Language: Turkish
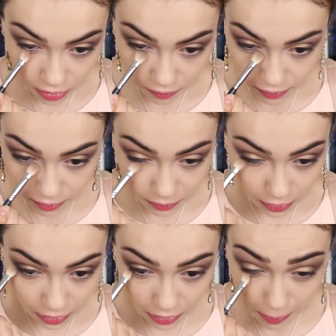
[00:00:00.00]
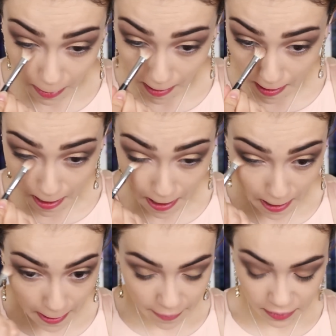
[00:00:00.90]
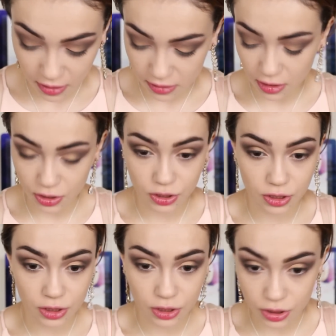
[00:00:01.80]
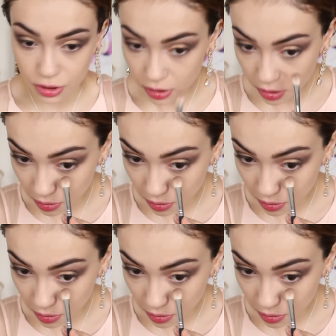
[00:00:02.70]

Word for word: renk varımdan biraz geçiş.